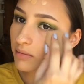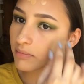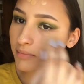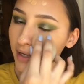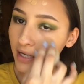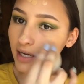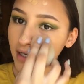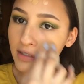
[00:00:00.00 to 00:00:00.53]

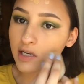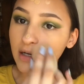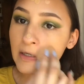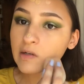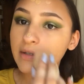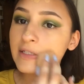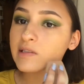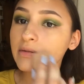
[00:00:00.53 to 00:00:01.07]
Vean la
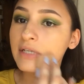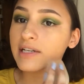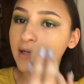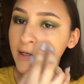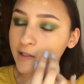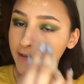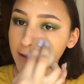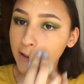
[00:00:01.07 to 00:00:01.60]
cobertura
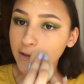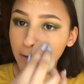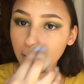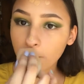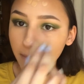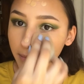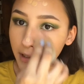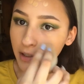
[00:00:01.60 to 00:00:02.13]
que está
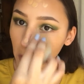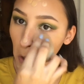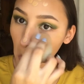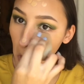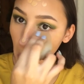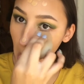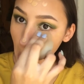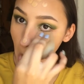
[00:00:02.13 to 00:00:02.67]
súper
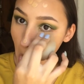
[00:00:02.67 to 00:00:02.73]
cool.